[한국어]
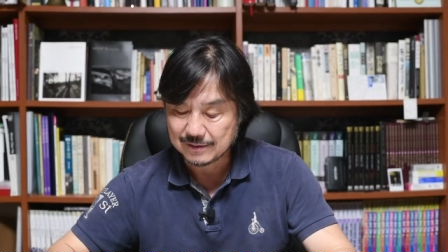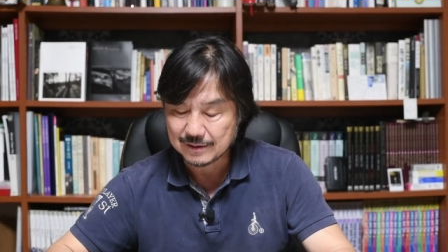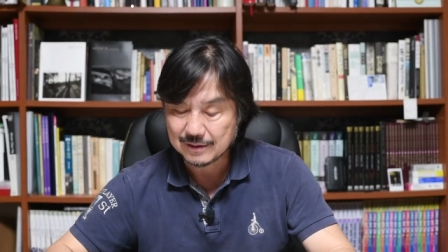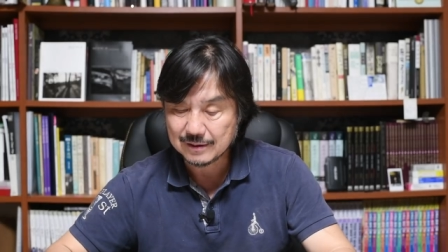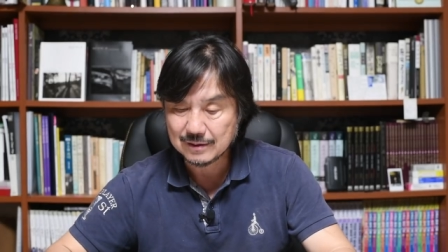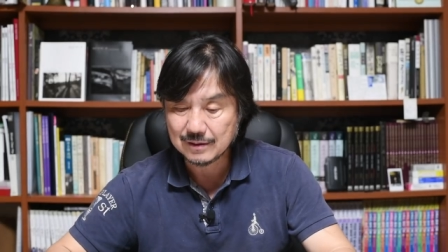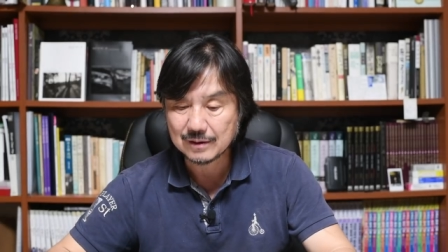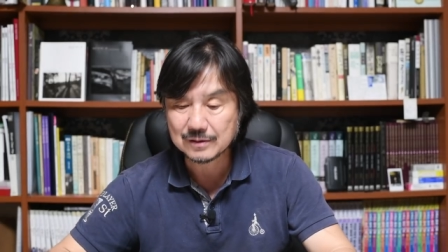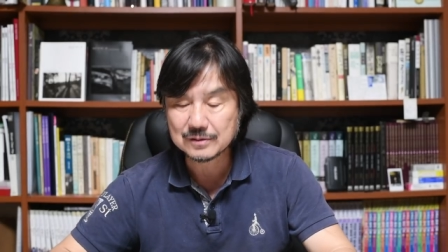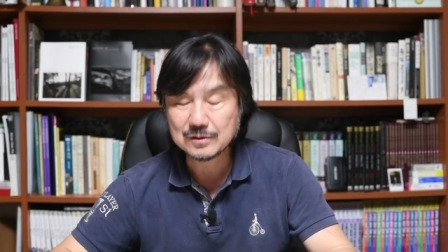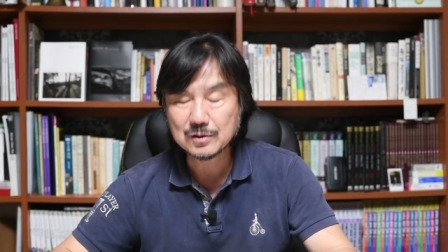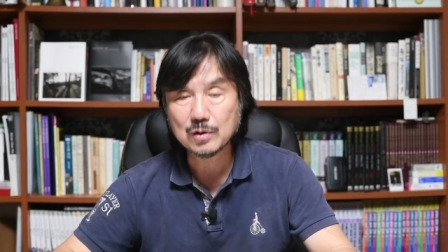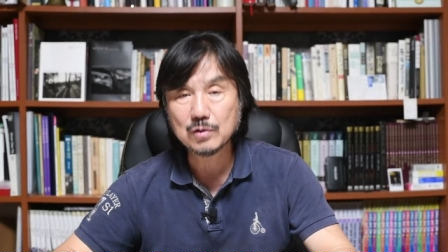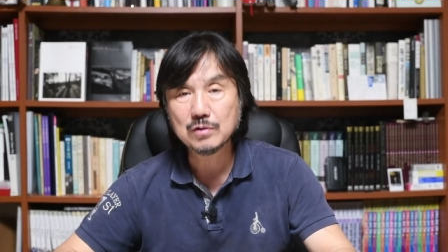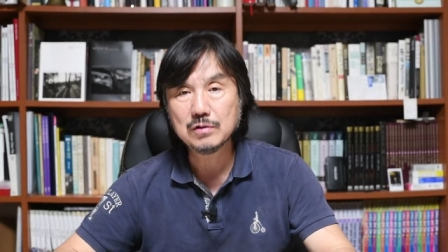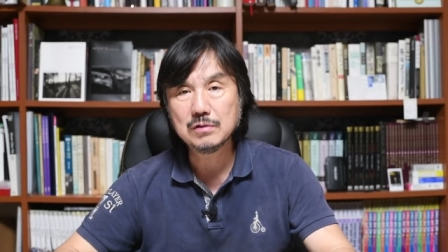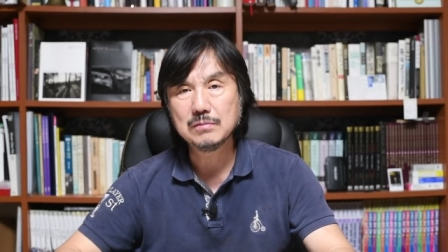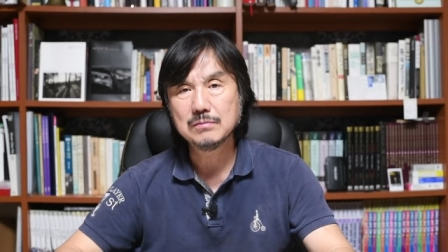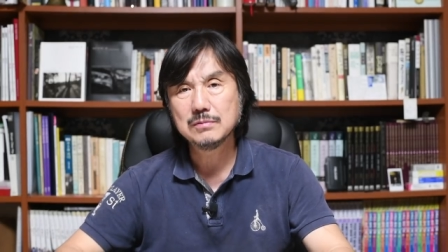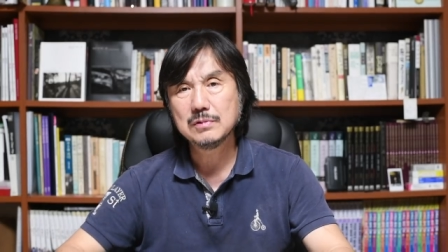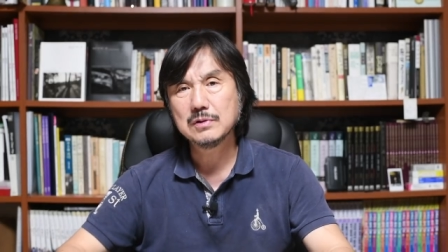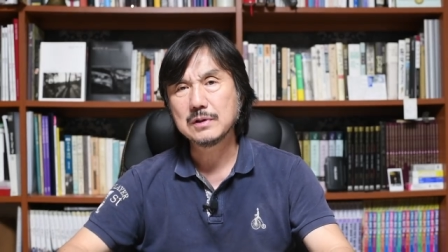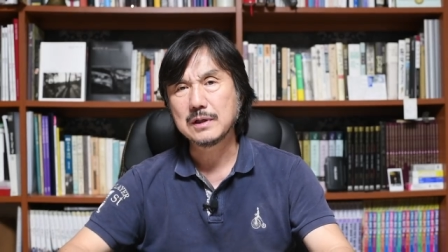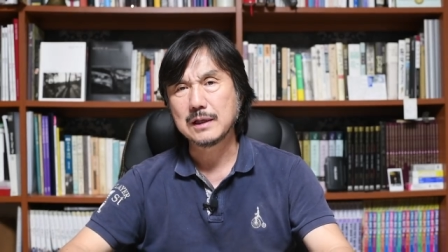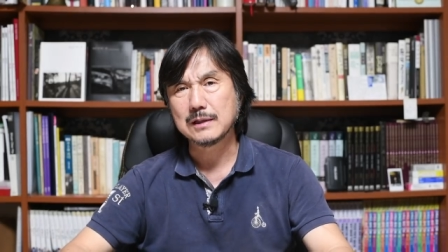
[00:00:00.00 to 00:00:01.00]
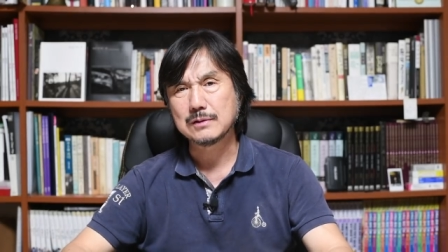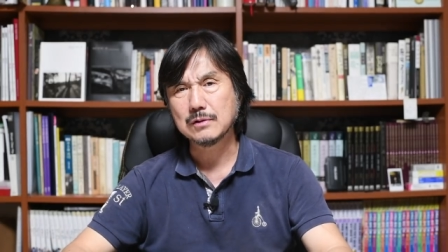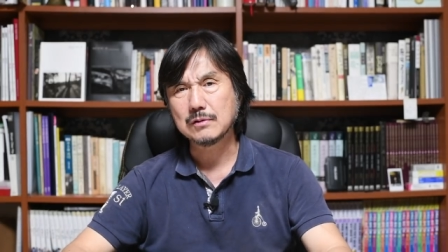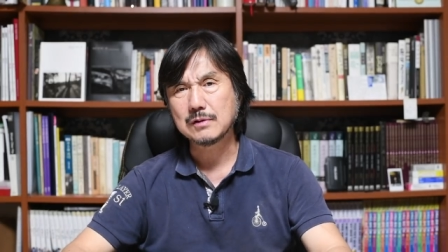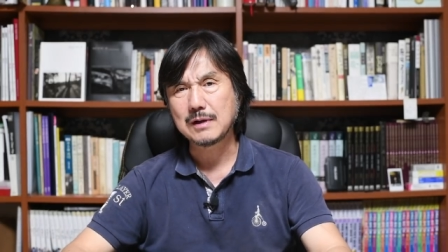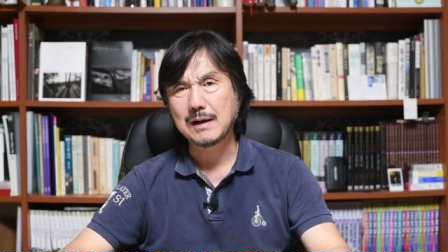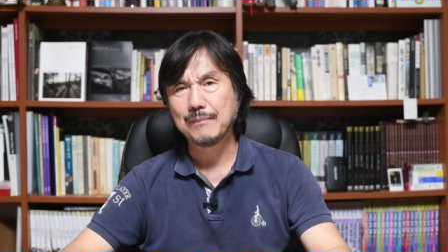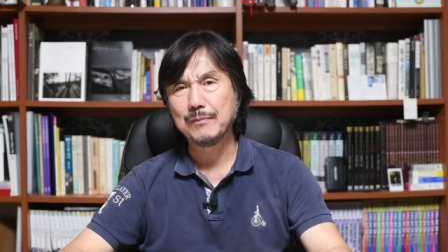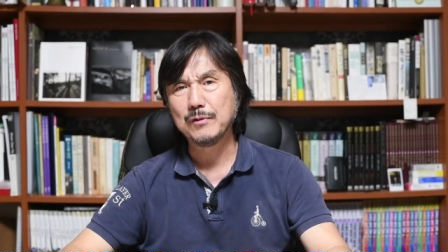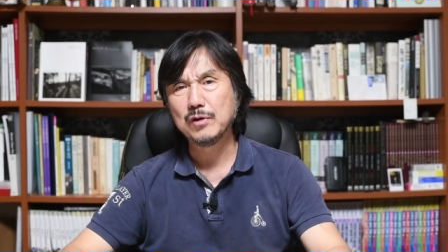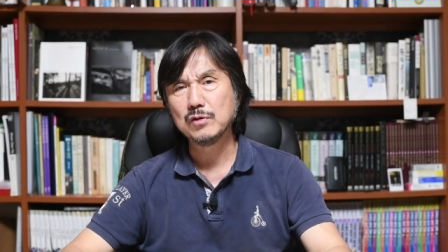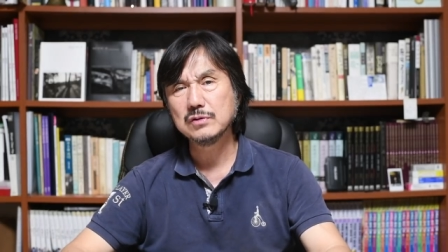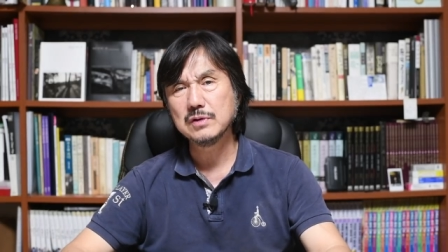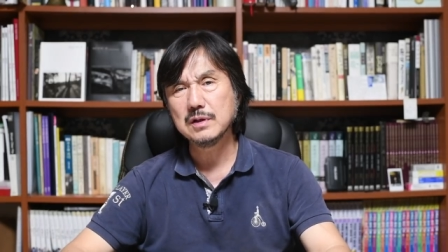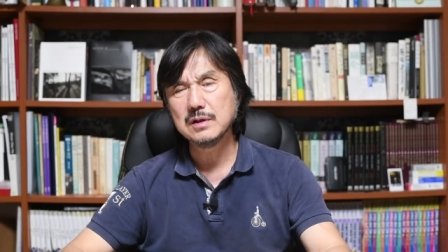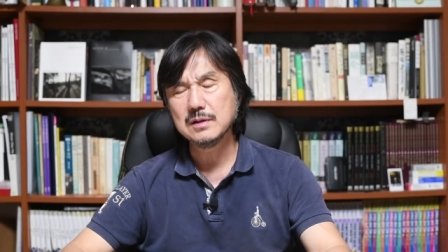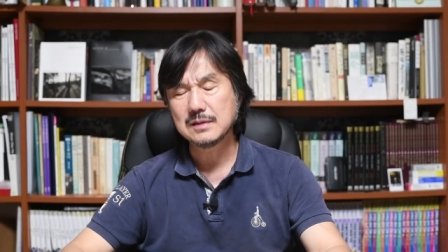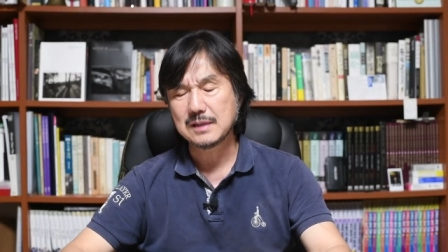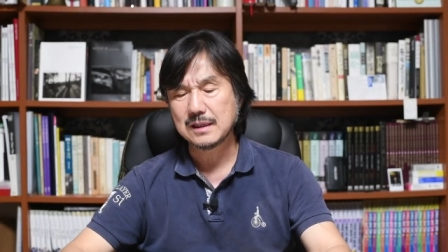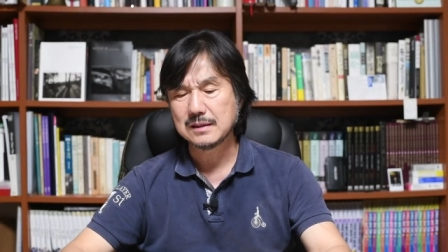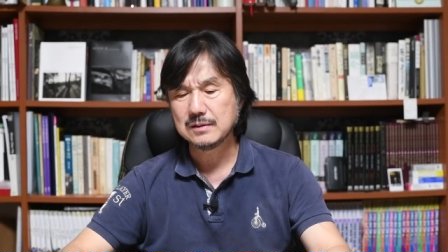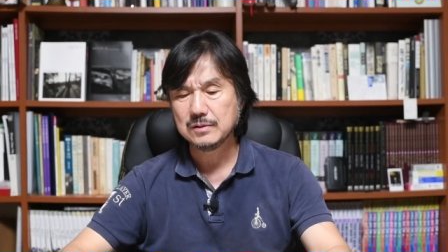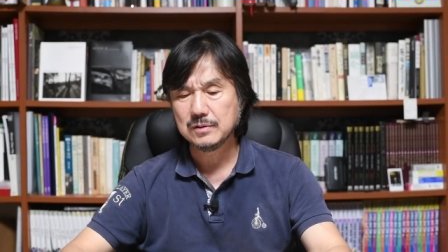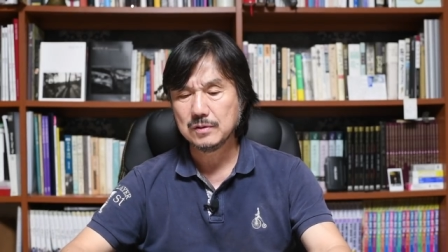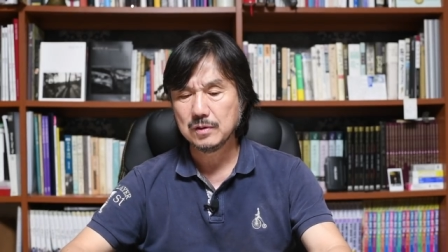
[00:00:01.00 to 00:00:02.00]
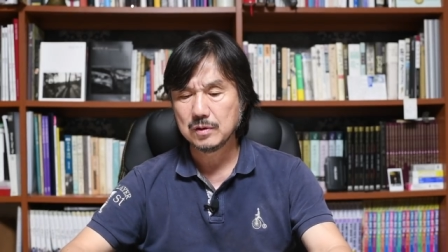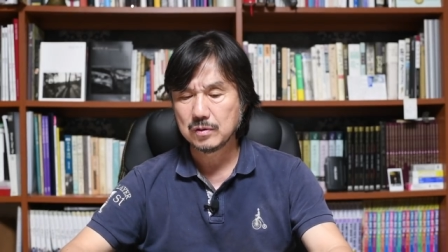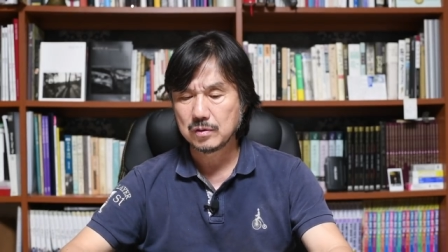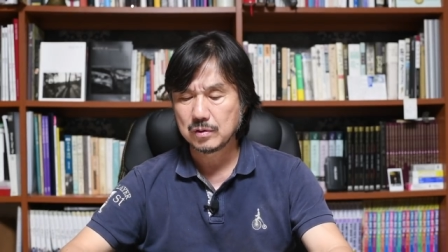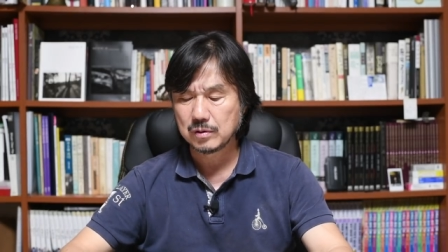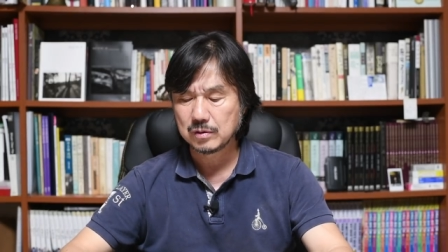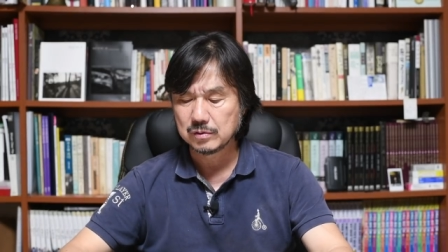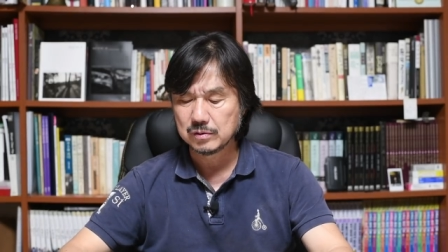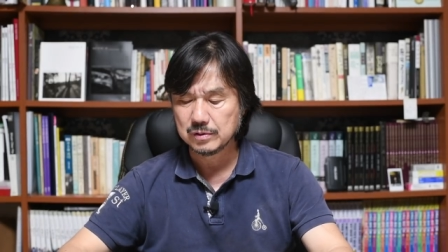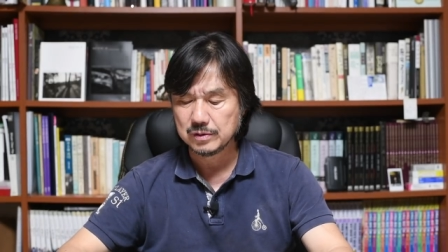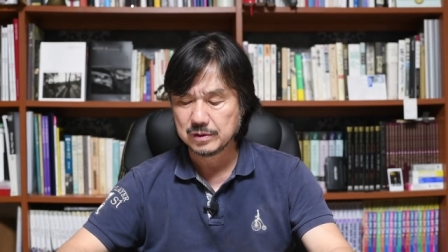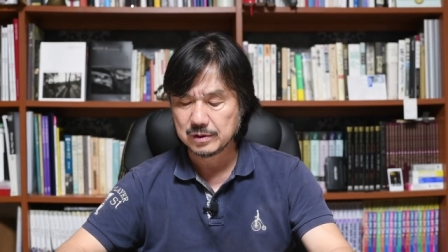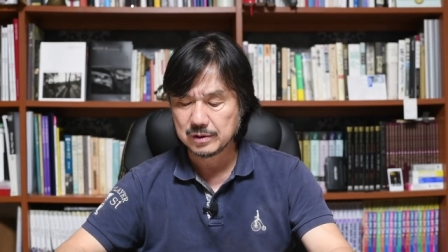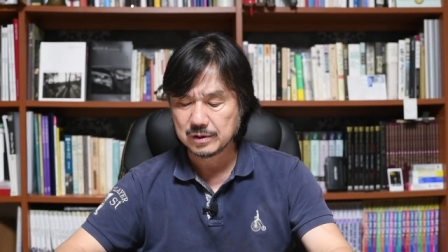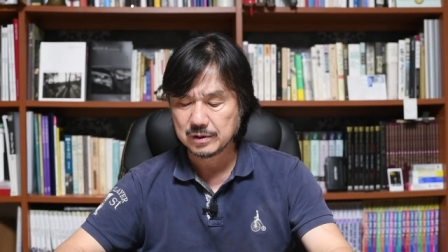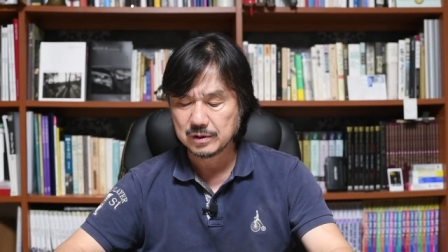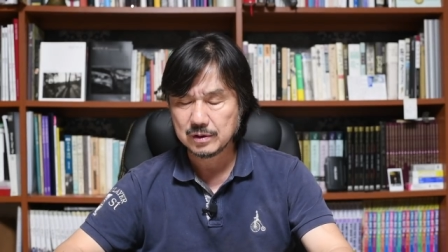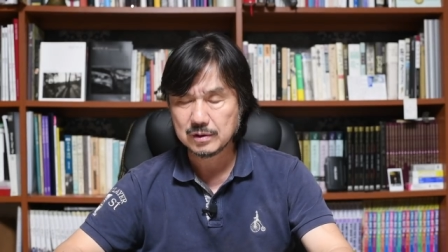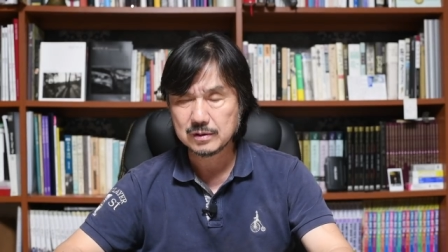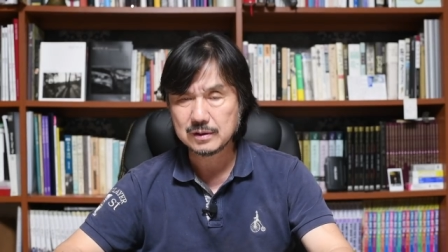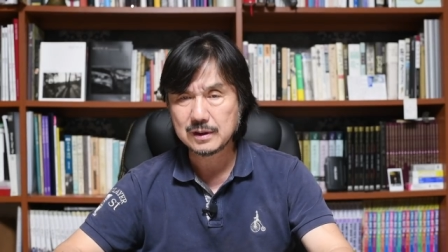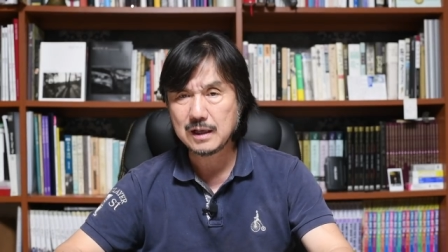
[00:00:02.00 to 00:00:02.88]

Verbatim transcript: 어, 어제 오늘 뭐 계속 감동적인 사진이 올라오는군요.